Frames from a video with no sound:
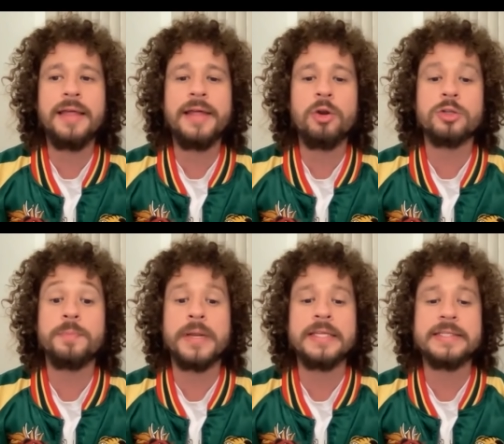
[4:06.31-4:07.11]
de los
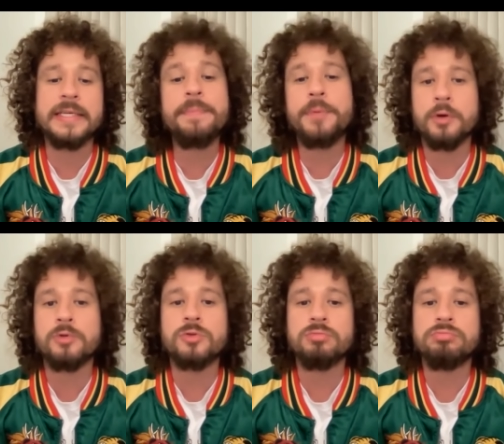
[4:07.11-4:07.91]

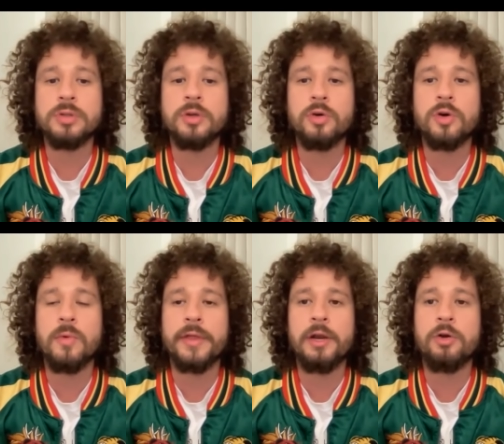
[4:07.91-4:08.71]
principios, ¿no?
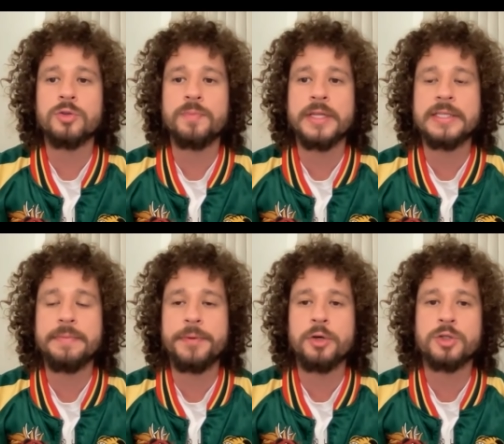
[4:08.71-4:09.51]
Como de los
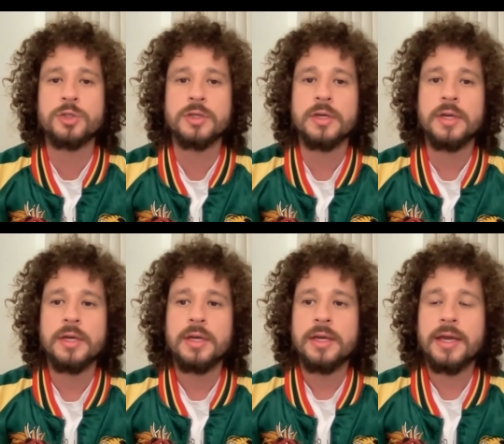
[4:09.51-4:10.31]
principios
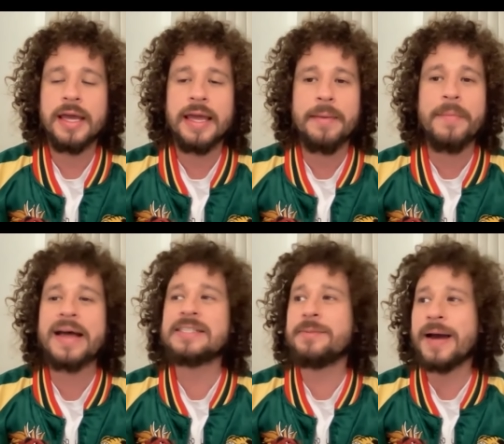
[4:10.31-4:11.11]
eh,
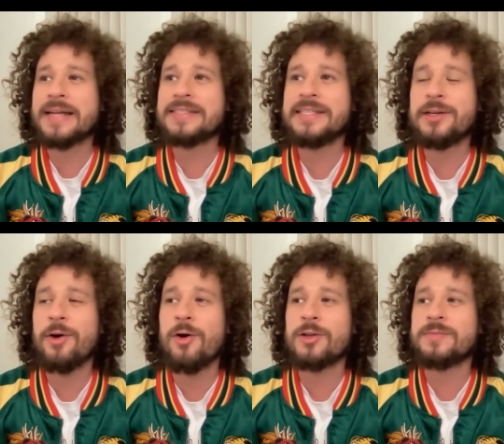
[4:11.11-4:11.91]
más
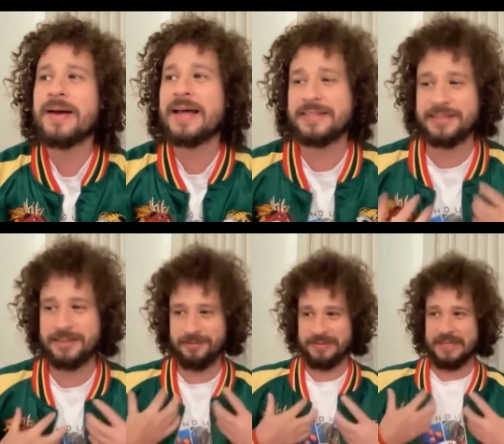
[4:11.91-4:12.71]
básicos,
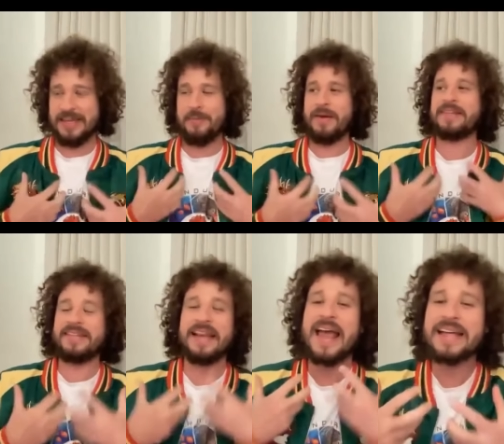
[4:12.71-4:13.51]
más que, más
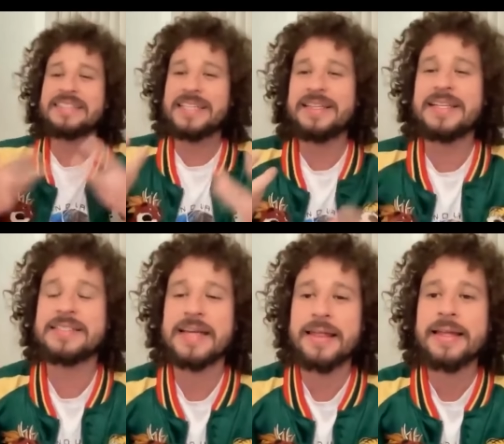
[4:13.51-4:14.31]
te nacen
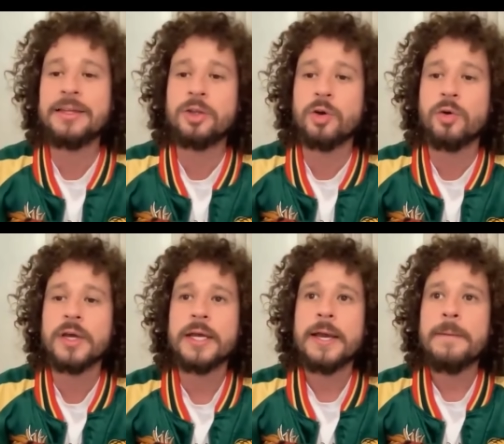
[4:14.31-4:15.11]
desde adentro.
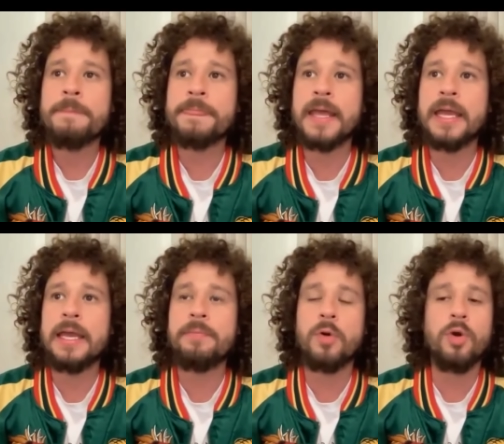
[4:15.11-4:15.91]

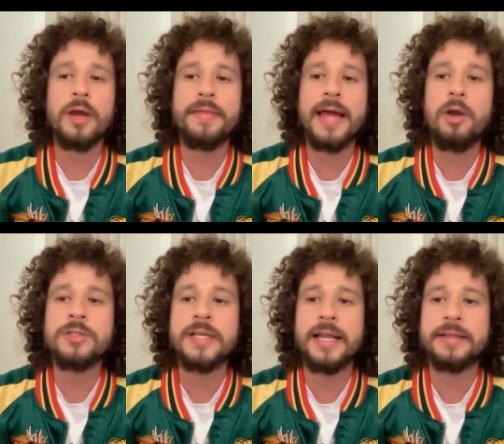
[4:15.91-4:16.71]
De, por lo general
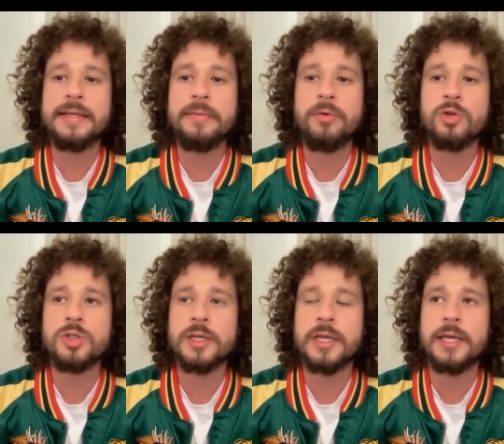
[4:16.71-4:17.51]
los
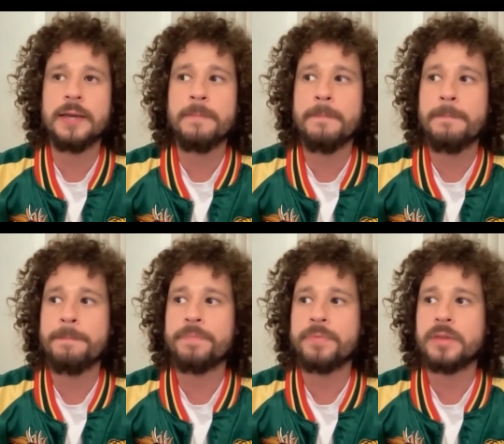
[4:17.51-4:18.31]
creativos
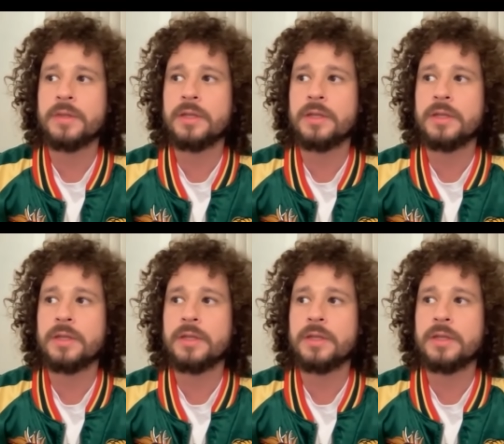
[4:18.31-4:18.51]
em,